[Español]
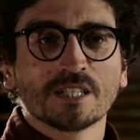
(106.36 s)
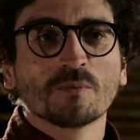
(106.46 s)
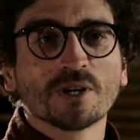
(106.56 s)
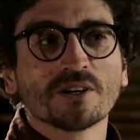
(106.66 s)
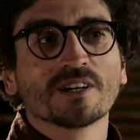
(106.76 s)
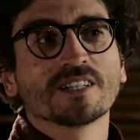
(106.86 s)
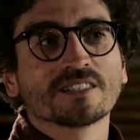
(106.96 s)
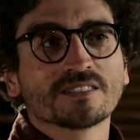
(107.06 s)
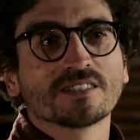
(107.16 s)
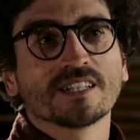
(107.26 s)
Bueno,
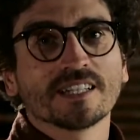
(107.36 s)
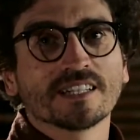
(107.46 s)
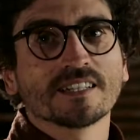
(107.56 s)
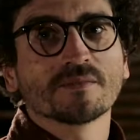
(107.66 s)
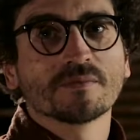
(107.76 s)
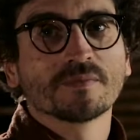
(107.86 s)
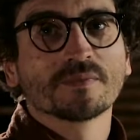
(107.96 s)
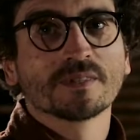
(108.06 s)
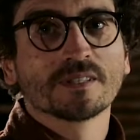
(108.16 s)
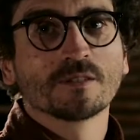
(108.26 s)
es...
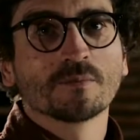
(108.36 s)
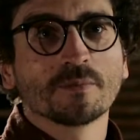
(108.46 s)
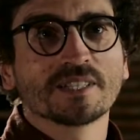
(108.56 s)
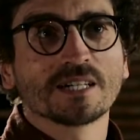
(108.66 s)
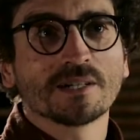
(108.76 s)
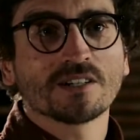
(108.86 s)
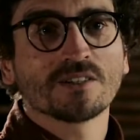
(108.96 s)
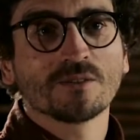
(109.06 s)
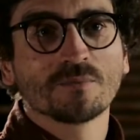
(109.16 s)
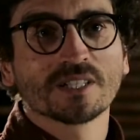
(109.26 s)
Mi
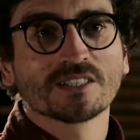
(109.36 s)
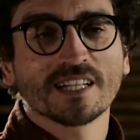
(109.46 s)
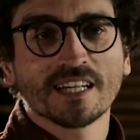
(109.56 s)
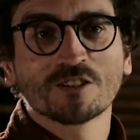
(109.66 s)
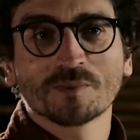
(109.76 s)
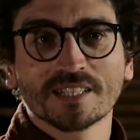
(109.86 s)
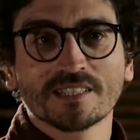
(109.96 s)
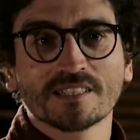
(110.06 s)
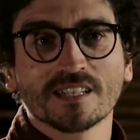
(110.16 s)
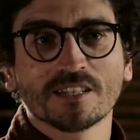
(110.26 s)
trabajo personal como
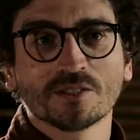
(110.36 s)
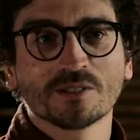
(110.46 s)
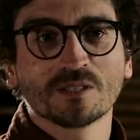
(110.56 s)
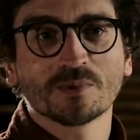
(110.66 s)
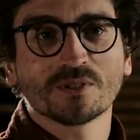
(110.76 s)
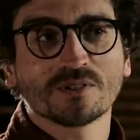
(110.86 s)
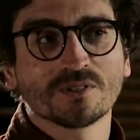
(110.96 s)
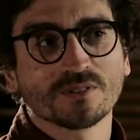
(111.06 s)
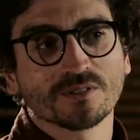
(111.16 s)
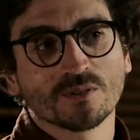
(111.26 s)
artista en los
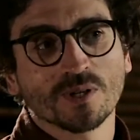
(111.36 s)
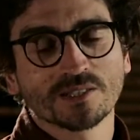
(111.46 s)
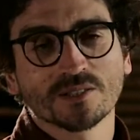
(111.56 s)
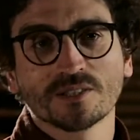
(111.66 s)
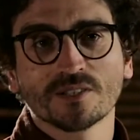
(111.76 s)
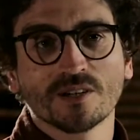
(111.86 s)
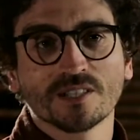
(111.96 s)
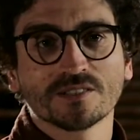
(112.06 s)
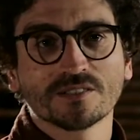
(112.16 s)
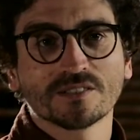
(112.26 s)
últimos cuatro o cinco
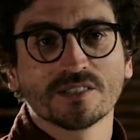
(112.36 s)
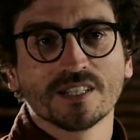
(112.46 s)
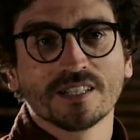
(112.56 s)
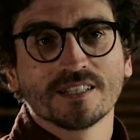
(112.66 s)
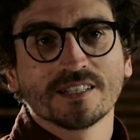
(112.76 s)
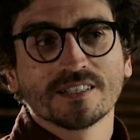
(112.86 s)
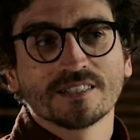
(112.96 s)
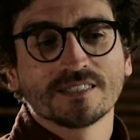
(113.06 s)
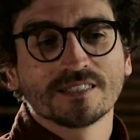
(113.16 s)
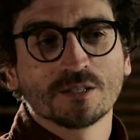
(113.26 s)
años
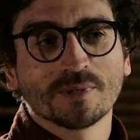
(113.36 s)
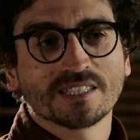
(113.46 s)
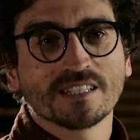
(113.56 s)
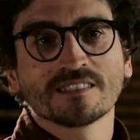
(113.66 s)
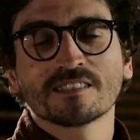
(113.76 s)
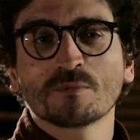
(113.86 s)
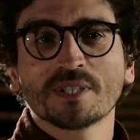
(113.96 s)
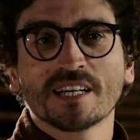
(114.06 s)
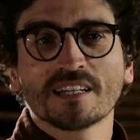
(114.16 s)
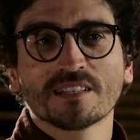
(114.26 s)
se basa en intentar
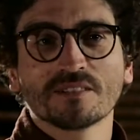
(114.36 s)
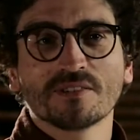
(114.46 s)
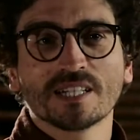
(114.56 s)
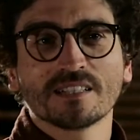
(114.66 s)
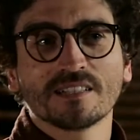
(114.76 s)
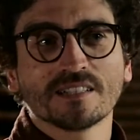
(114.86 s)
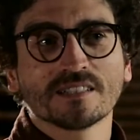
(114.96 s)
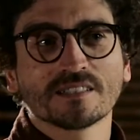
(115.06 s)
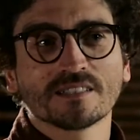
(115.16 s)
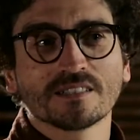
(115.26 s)
mirar a
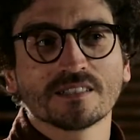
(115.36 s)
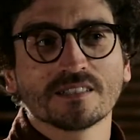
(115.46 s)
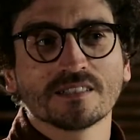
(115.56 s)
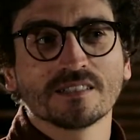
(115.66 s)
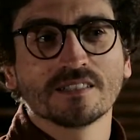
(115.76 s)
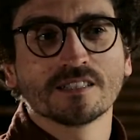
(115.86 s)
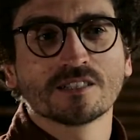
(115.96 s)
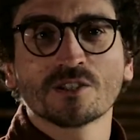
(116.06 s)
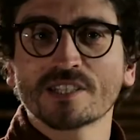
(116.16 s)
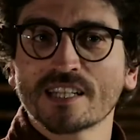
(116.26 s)
diferentes
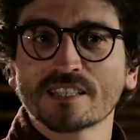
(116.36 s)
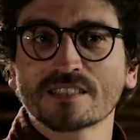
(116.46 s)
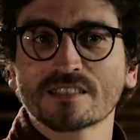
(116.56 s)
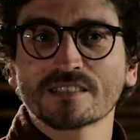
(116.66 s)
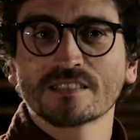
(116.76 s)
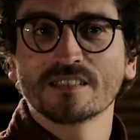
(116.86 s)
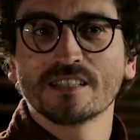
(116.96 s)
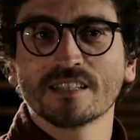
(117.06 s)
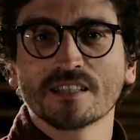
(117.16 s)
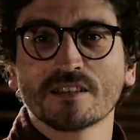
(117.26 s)
historias
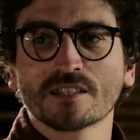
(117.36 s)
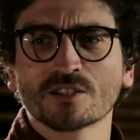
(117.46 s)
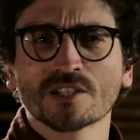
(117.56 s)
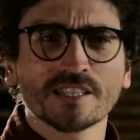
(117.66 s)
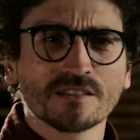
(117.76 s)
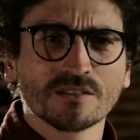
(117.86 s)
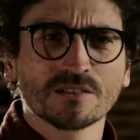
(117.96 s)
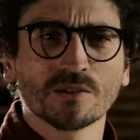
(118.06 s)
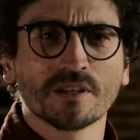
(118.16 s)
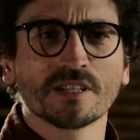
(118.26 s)
de ciertos gestos
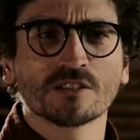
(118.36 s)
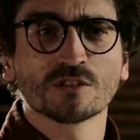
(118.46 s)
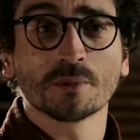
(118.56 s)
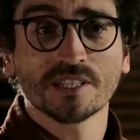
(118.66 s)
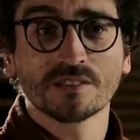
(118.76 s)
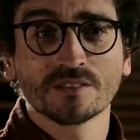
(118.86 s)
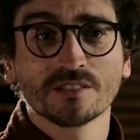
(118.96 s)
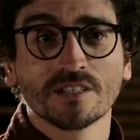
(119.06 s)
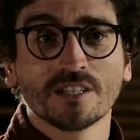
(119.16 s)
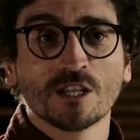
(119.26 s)
o de ciertos
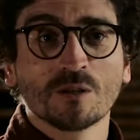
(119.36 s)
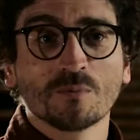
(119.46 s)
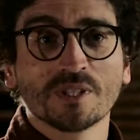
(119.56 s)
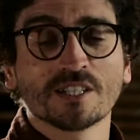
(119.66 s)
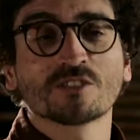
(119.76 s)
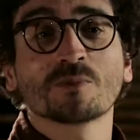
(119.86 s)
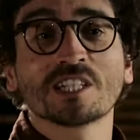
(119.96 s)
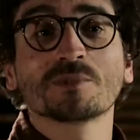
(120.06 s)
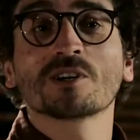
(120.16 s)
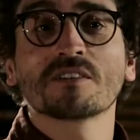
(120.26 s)
objetos. Me intereso por las
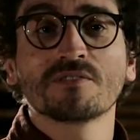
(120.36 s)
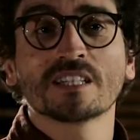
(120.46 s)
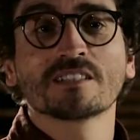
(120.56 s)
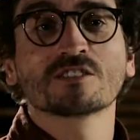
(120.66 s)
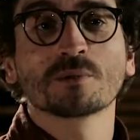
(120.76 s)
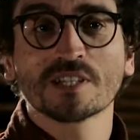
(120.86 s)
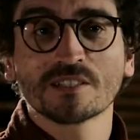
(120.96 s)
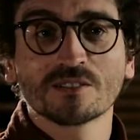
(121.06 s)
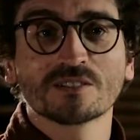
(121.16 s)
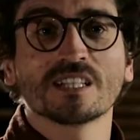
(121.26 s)
biografías de los
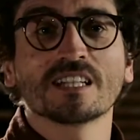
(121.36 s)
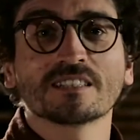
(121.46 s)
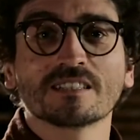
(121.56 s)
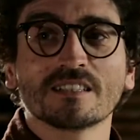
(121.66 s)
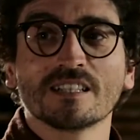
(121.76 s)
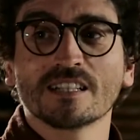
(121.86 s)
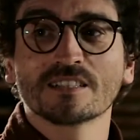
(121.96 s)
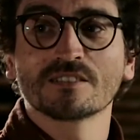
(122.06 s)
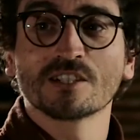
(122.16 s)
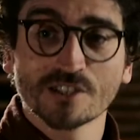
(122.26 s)
objetos, de,
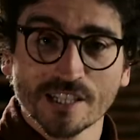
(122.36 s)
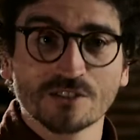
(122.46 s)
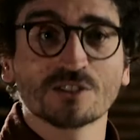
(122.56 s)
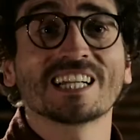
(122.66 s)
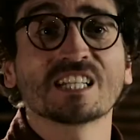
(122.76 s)
los gestos, de